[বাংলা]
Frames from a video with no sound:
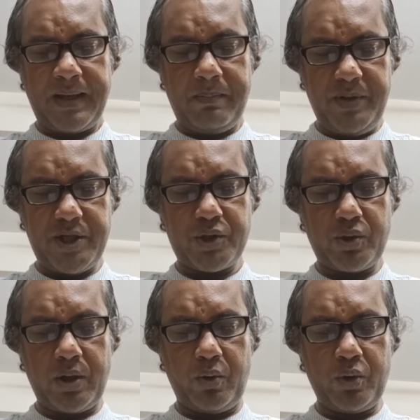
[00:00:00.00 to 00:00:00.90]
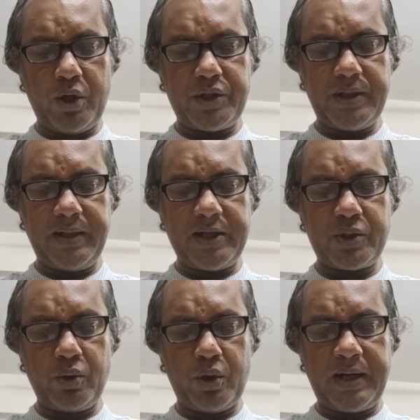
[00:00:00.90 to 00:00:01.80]
বিশেষ করে উন্নয়নশীল
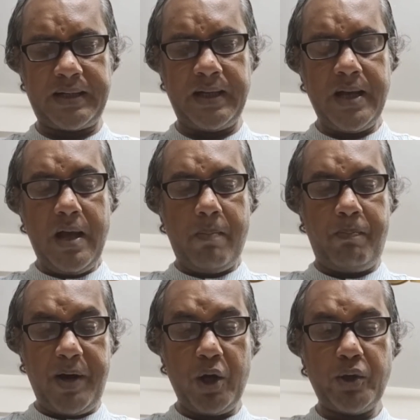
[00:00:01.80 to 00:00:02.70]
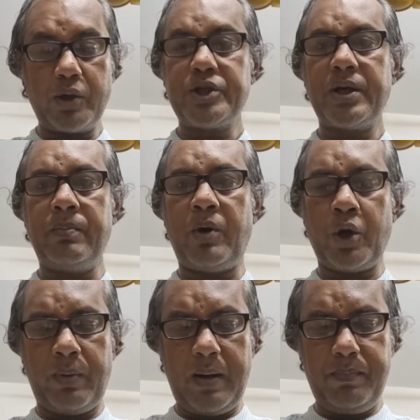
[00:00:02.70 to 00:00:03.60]
দেশগুলোর একটি বৃহৎ অংশের
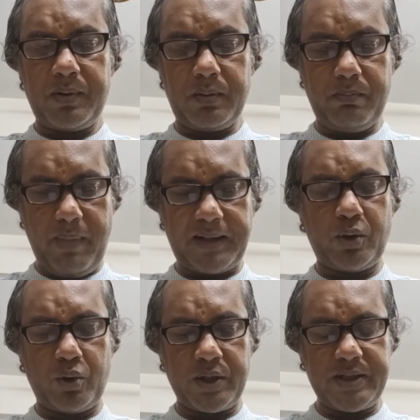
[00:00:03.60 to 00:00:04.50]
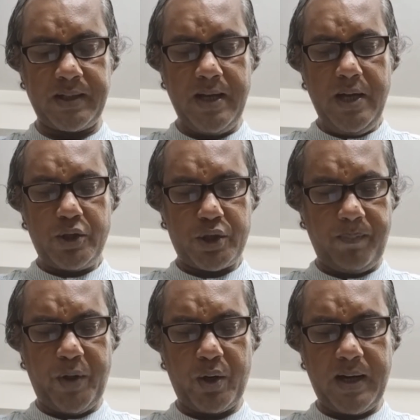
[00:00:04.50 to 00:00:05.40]
মনোভাব ব্যক্ত করেছেন সব
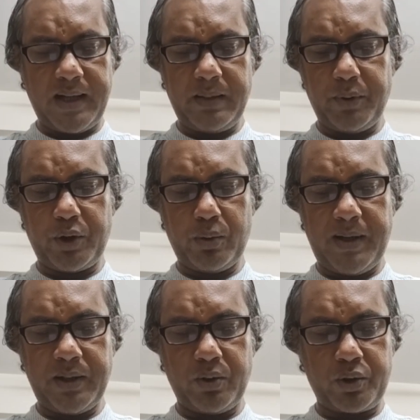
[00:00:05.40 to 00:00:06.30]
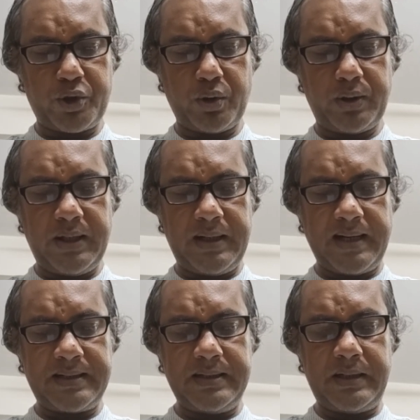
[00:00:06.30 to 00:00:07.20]
ধরনের আধিপত্যবাদ ও শক্তির
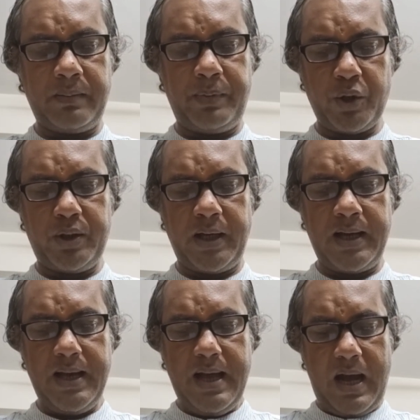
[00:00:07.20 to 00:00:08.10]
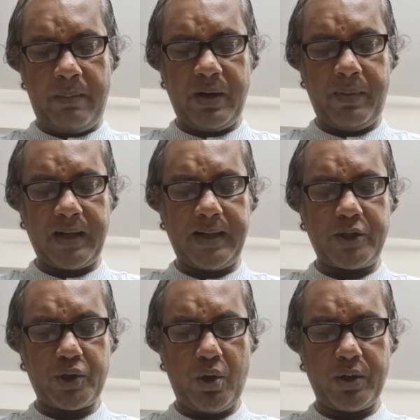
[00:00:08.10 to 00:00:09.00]
রাজনীতির বিরুদ্ধে আমরা
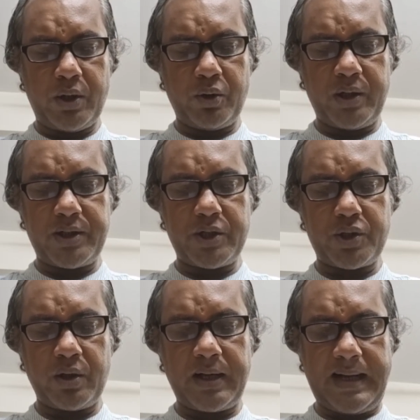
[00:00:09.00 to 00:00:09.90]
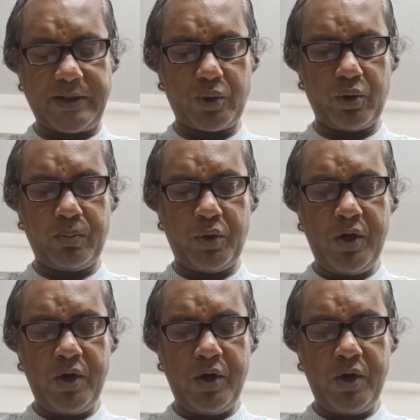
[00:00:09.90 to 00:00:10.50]
বাংলাদেশ সহ অন্যান্য দেশের সঙ্গে কাজ করব